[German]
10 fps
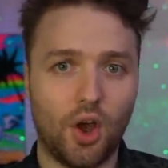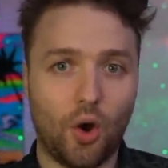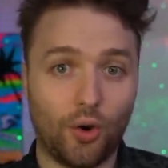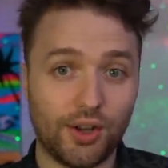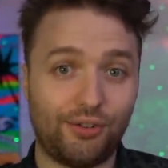
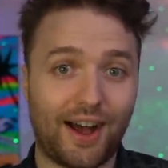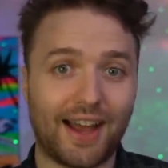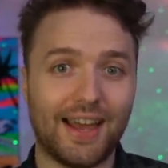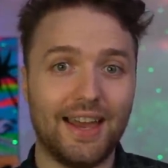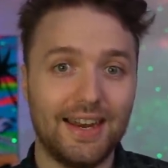Und ich
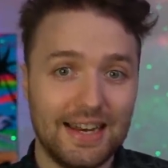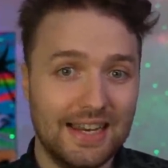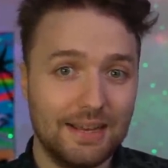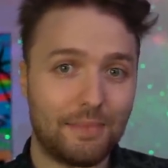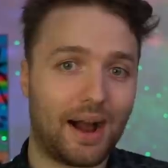fahre
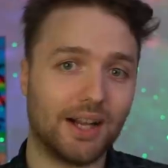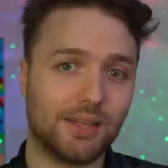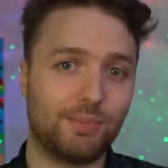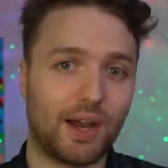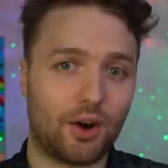
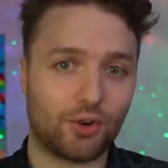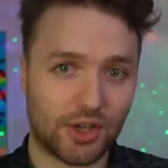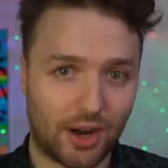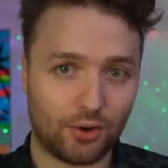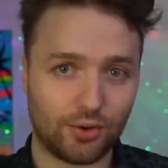niemals
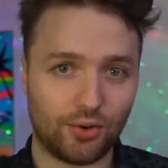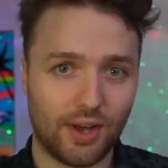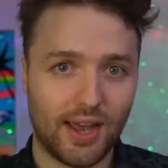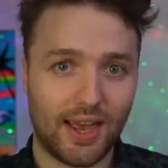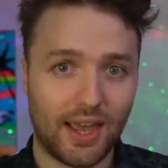berauscht
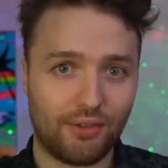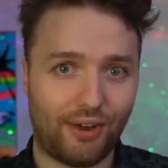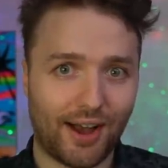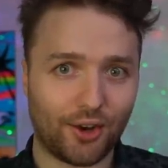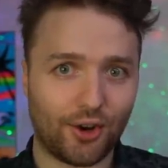Auto. Ich
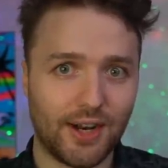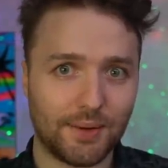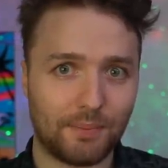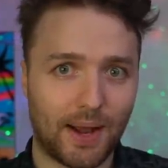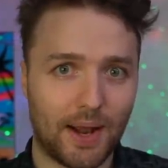fahre noch
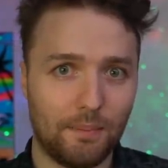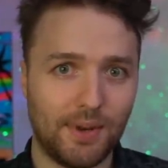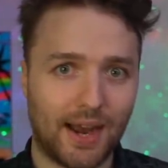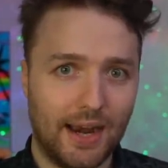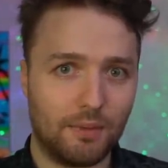nicht mal
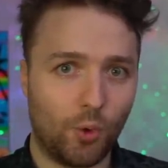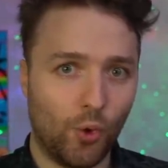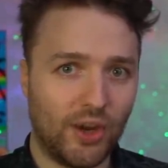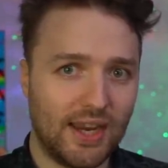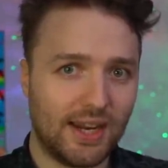mit einem
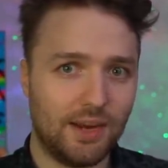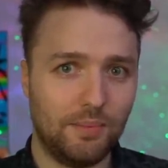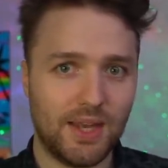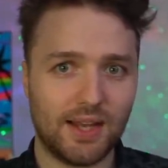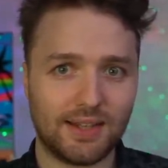Urin
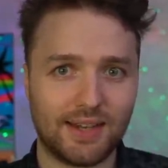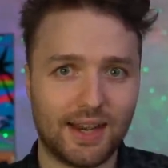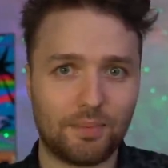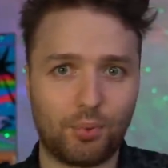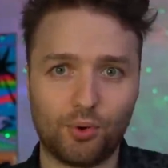in mir,
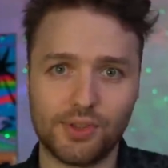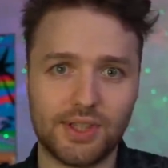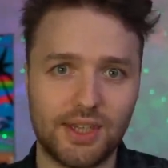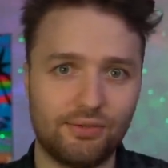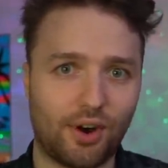der
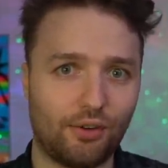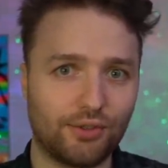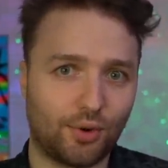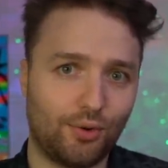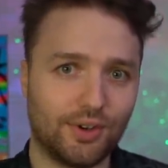positiv
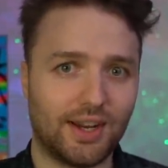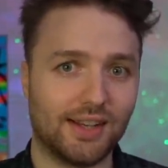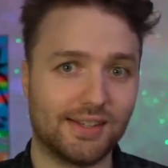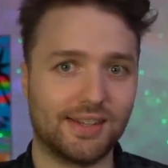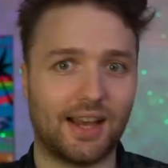auf
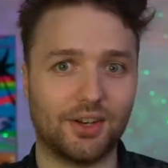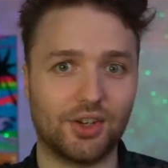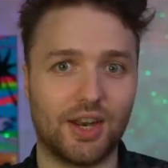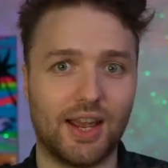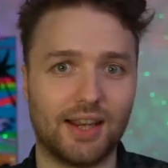Drogentests
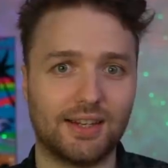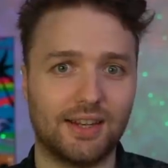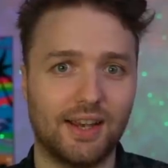anschlägt.